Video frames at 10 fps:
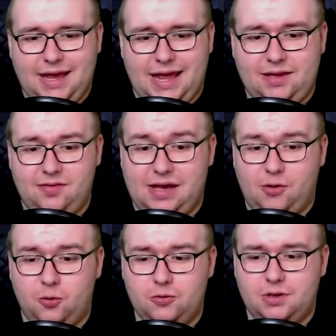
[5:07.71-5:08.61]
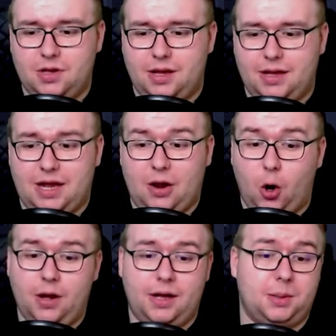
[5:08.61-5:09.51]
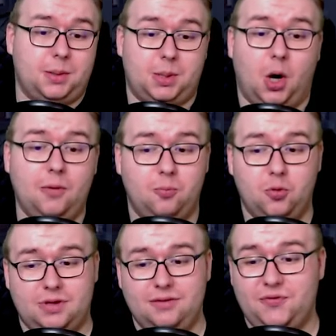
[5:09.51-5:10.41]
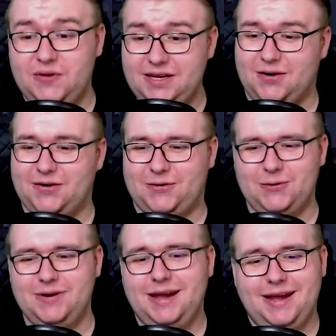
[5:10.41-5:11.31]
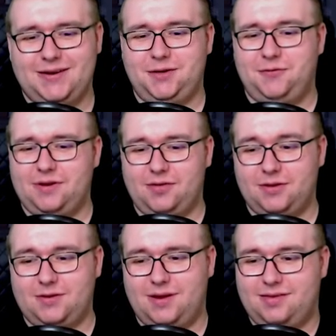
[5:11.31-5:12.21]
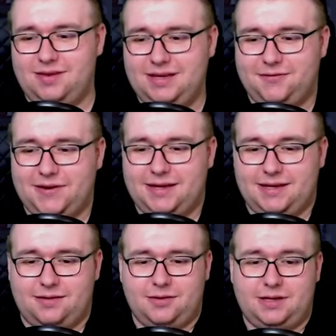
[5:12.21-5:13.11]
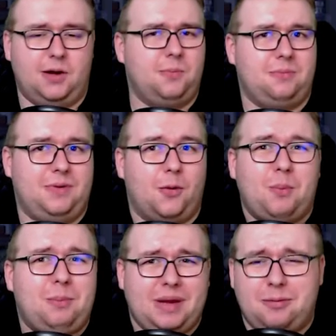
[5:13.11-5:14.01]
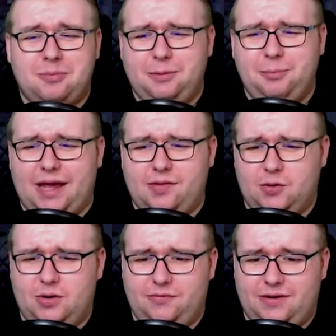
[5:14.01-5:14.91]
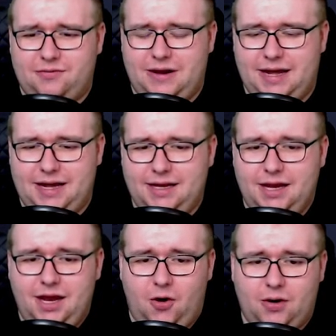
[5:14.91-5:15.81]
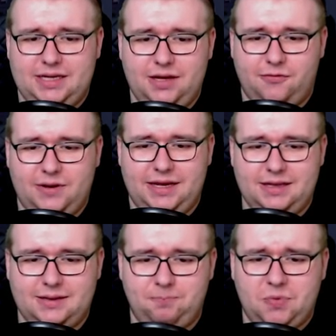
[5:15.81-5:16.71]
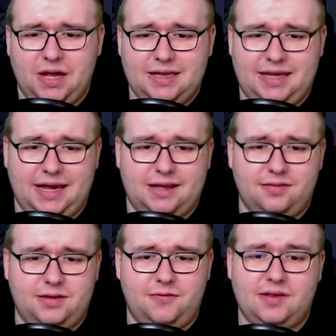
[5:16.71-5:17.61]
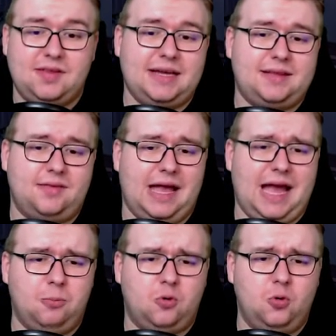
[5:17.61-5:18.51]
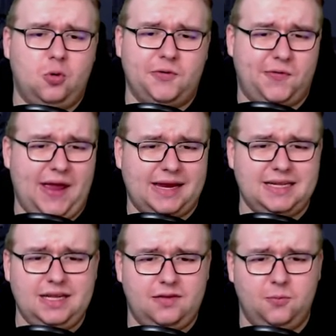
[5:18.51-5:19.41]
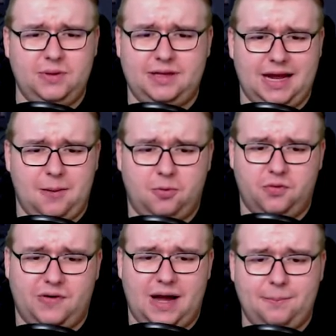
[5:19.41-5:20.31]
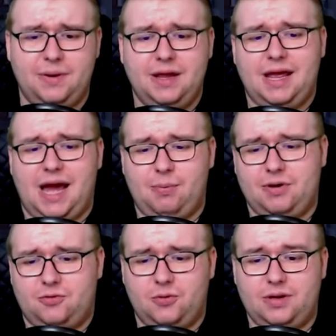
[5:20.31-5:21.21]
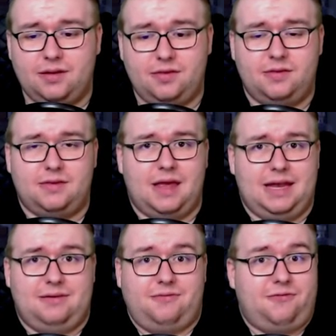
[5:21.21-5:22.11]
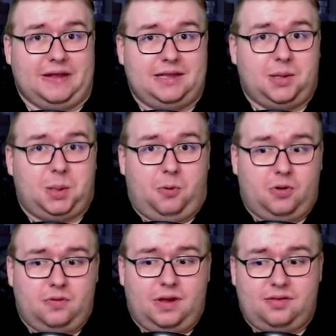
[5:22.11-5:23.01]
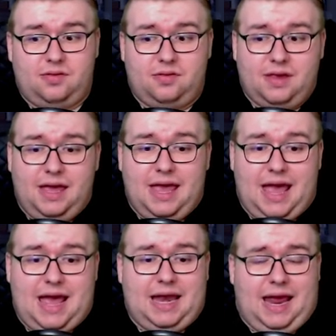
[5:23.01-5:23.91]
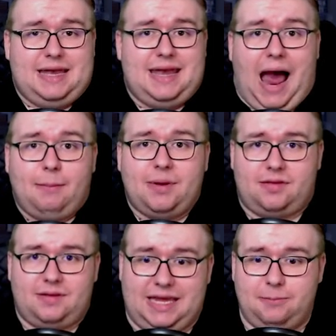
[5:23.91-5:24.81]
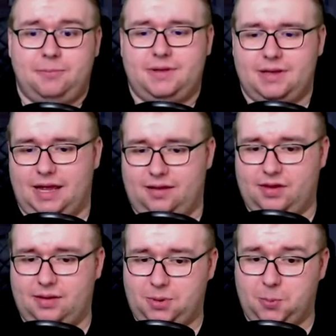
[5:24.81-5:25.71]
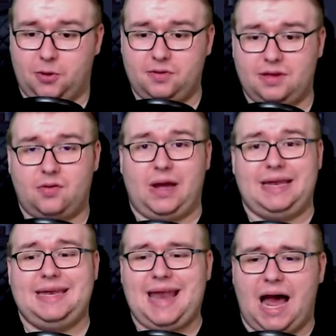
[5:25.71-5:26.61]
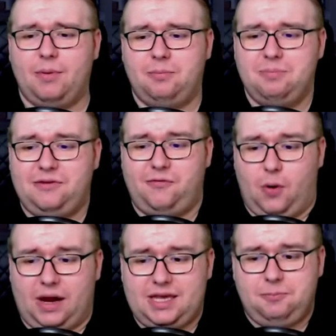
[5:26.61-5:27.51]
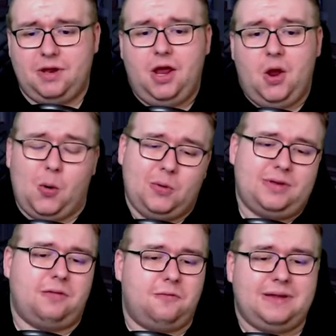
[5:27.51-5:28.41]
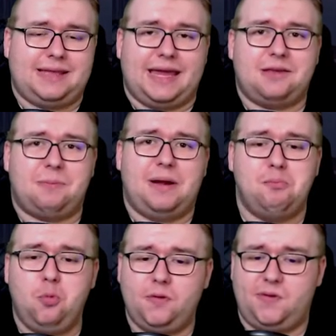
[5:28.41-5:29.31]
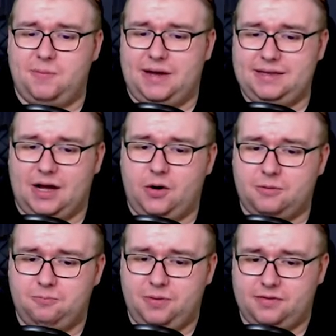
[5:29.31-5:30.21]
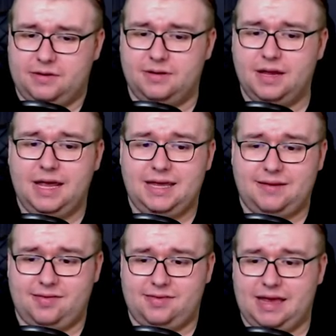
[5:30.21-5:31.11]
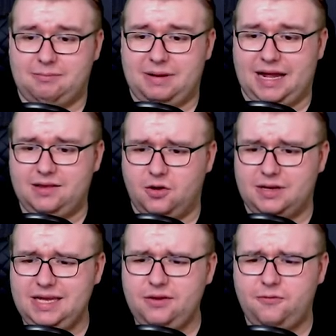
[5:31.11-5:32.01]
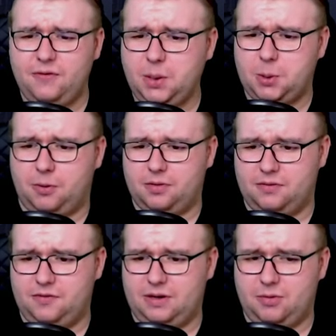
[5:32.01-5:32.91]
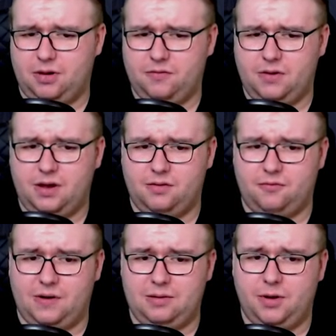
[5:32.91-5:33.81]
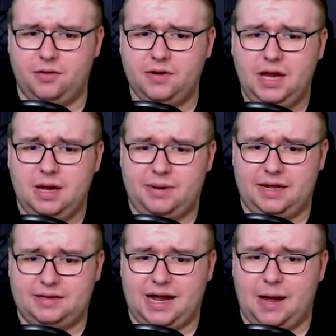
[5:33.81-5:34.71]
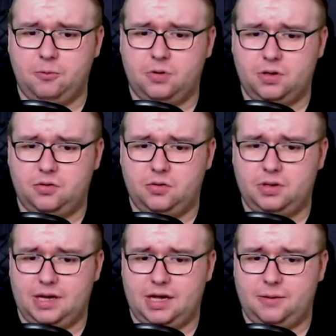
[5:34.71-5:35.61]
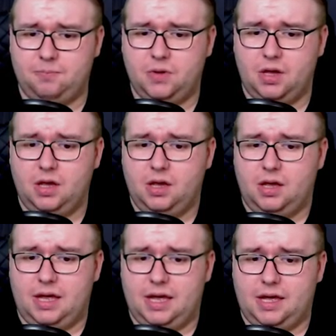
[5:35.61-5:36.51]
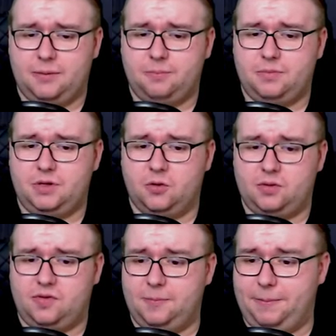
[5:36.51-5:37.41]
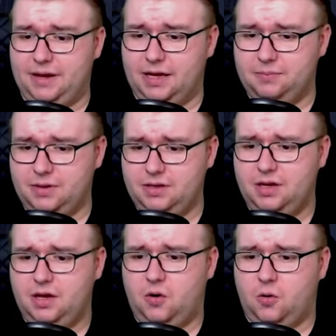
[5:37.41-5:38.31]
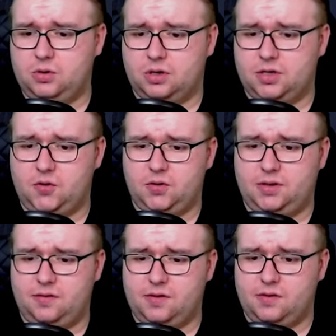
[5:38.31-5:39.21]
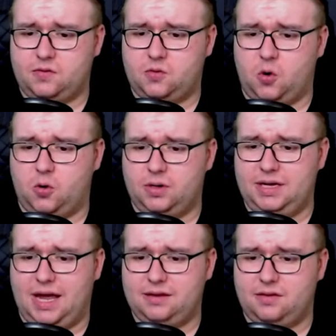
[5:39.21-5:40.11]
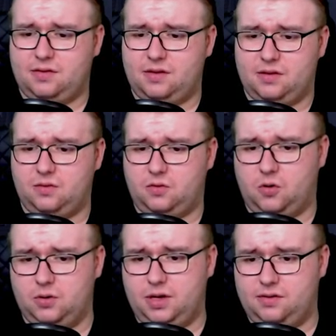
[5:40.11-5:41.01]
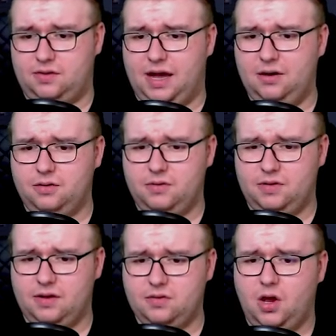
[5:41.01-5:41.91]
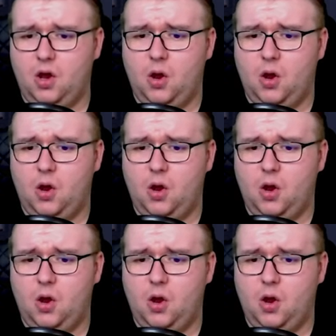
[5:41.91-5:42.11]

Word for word: äh, diese roten äh, Schraubmuttern finde ich auch cool und ich finde das Auto an sich wirklich, also ich glaube, man, man, merkt mir die Begeisterung auf jeden Fall an, auch hier von hinten. Die Heckansicht, wie gesagt, das Aramco-Logo fähre ich nicht so mit den Aramco-Farben, aber natürlich, es ist ein fetter Sponsor, es ist ein, ein Namensgeben, also ein Sponsor, der sogar den Namen mit vorgibt und deswegen denke ich mal, musste man da auch ein bisschen ja, zeigen. Man hat auch nicht viel Sponsoren, fällt mir auf, äh, fällt mir auf. Man hat Aramco natürlich, ähm, ähm, JCB hat man und auch natürlich dieses Cognazial oder wie das heißt.